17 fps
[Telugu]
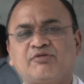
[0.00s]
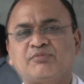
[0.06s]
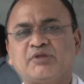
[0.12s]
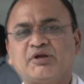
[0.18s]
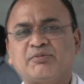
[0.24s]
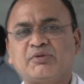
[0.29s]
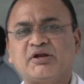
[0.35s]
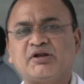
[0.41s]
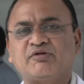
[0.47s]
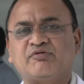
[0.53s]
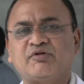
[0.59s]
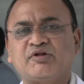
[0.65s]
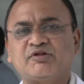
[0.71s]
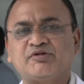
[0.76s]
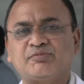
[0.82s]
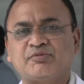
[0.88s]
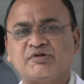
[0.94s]
ఆపరేషన్
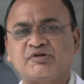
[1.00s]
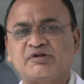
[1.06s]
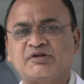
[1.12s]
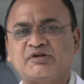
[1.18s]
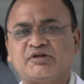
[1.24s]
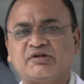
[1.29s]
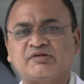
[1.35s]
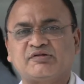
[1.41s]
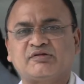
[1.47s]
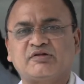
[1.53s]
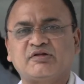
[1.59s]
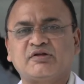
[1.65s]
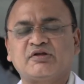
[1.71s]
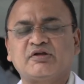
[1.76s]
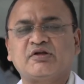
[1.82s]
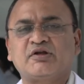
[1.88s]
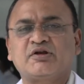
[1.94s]
ని పూర్తి చేసే
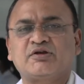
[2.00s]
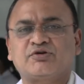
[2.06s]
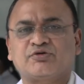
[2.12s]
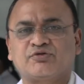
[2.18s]
నైపుణ్యం